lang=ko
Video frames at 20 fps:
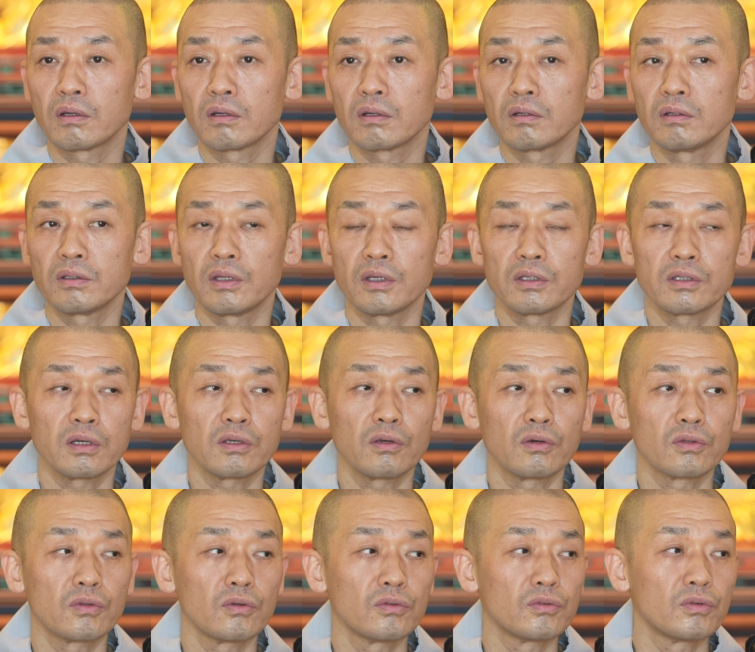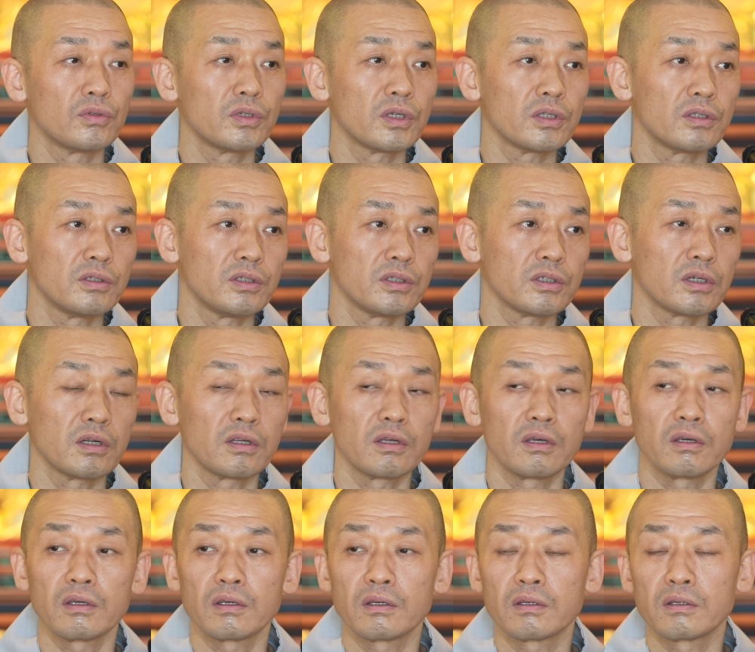그 대상이 어떤 존재든지
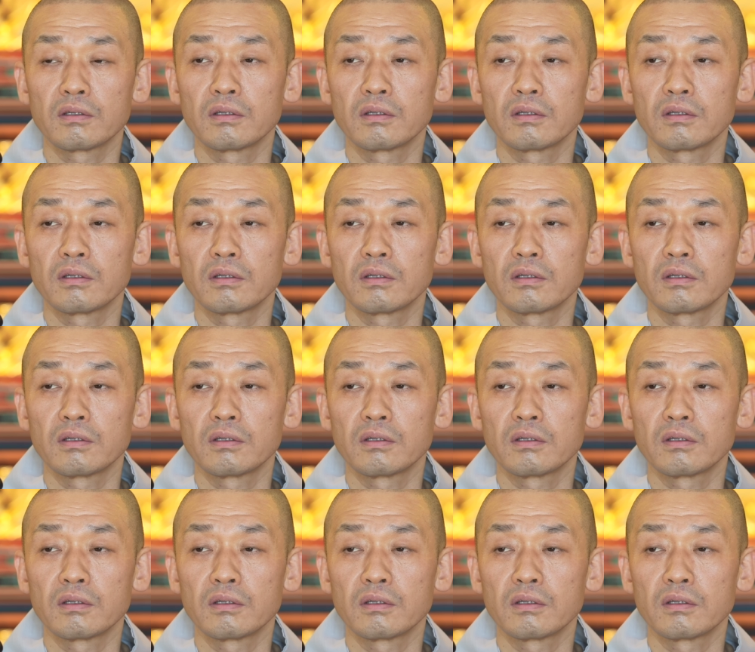간에